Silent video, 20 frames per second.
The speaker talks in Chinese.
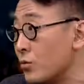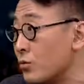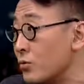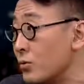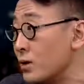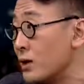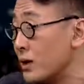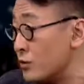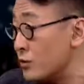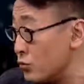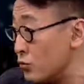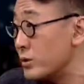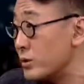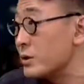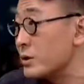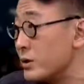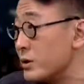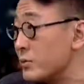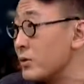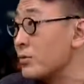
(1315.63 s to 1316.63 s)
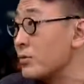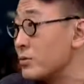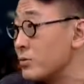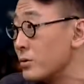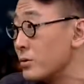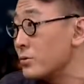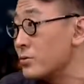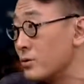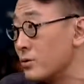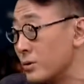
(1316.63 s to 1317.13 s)
湖，该注意什么？我
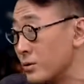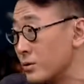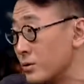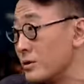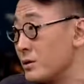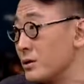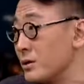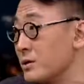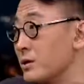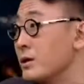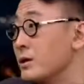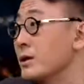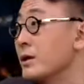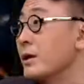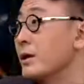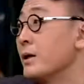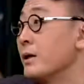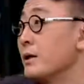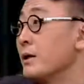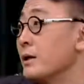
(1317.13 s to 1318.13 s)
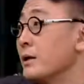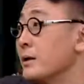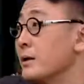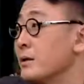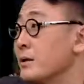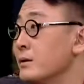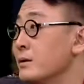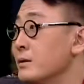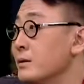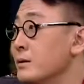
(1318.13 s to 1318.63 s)
觉得需要警惕。嗯，
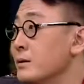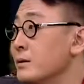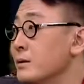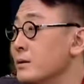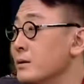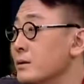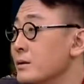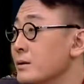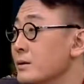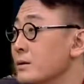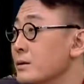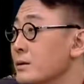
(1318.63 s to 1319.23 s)
不，